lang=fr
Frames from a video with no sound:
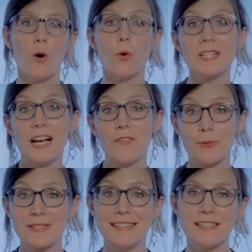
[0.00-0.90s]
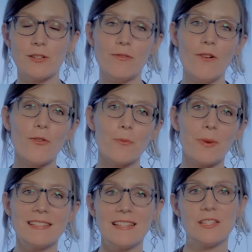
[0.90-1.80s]
Autre info, si les enfants font une
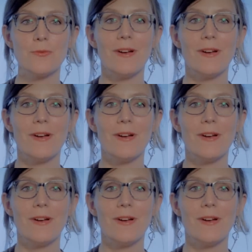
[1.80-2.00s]
prestation